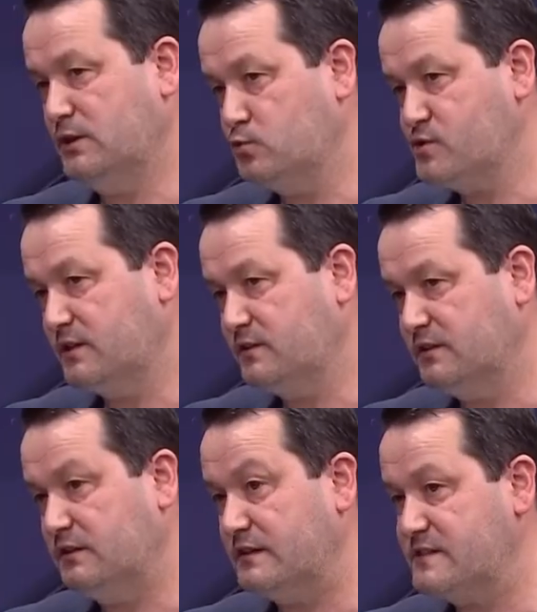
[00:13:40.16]

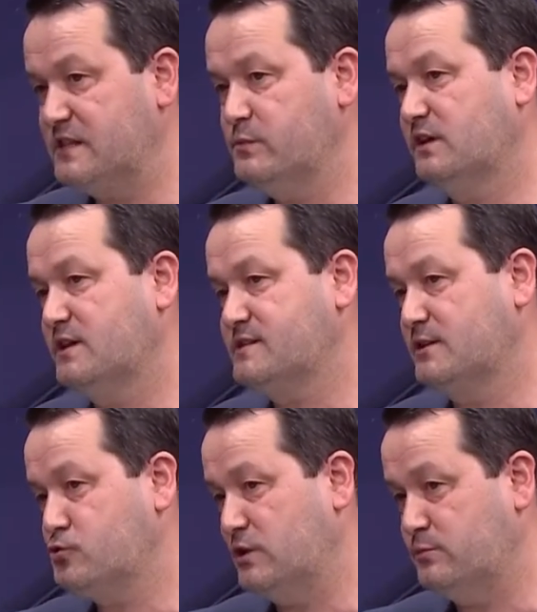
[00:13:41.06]
uzadı. Aslına bakarsan
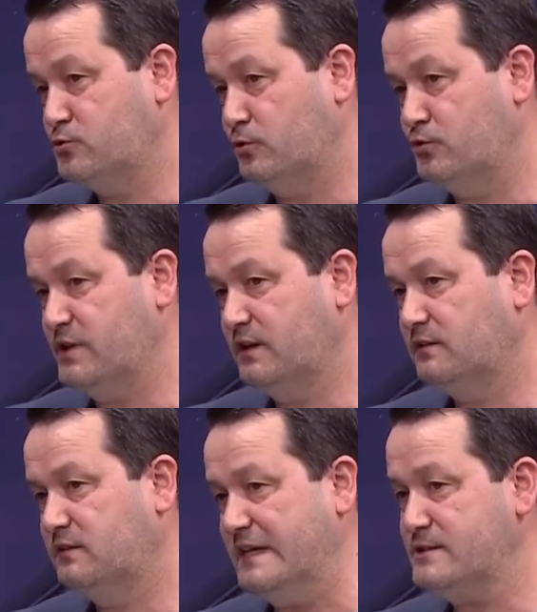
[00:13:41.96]
şöyle bir şey olacak.
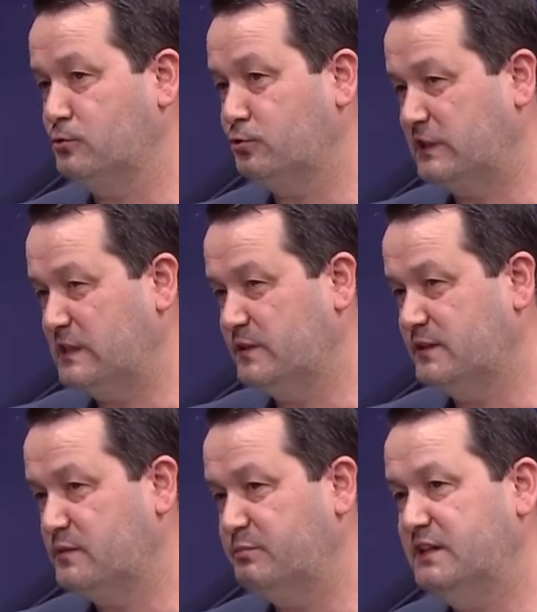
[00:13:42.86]
Test
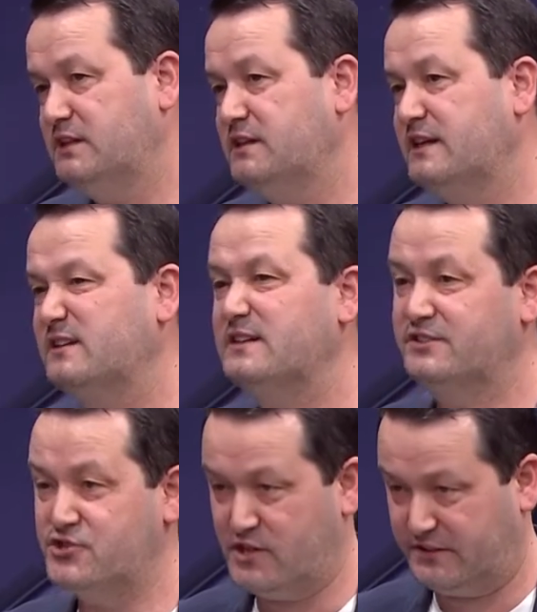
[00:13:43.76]
ortalamaları 1-2 net
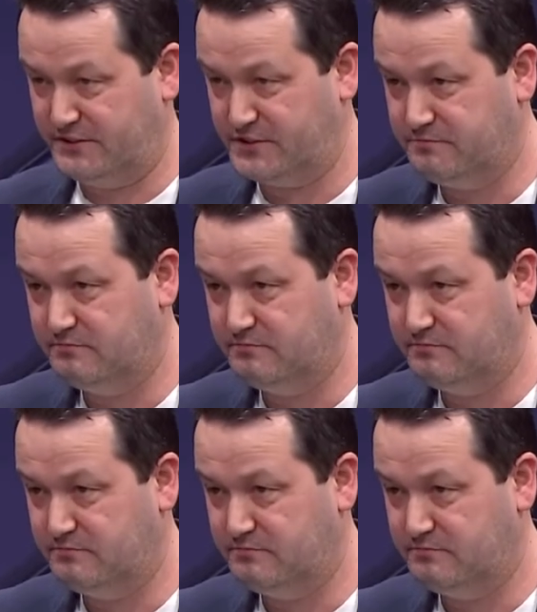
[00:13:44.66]
artacaktır.